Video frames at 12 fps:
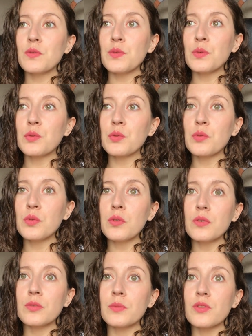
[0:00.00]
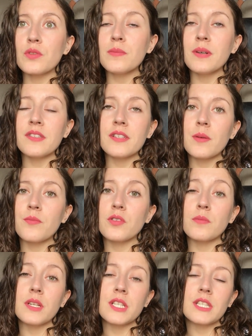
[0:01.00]
Du coup je me suis dit bah tiens il me
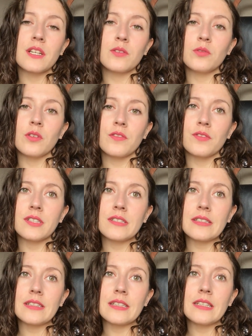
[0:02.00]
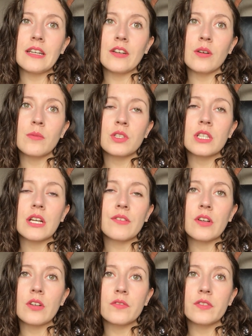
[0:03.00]
faut une machine à coudre en fait. Et comme j'en
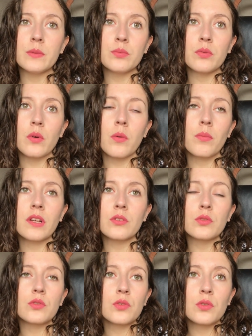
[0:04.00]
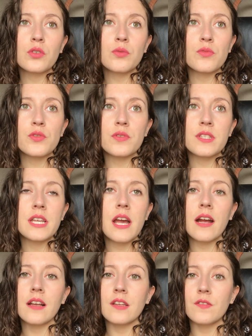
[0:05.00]
avais envie pour plein d'autres trucs, je me suis dit
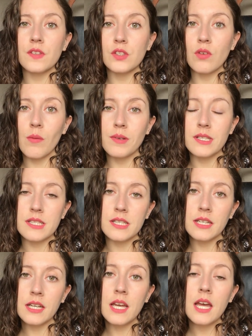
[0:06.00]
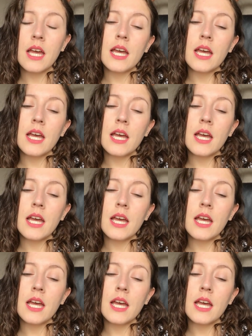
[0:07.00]
allez fais-toi plaisir,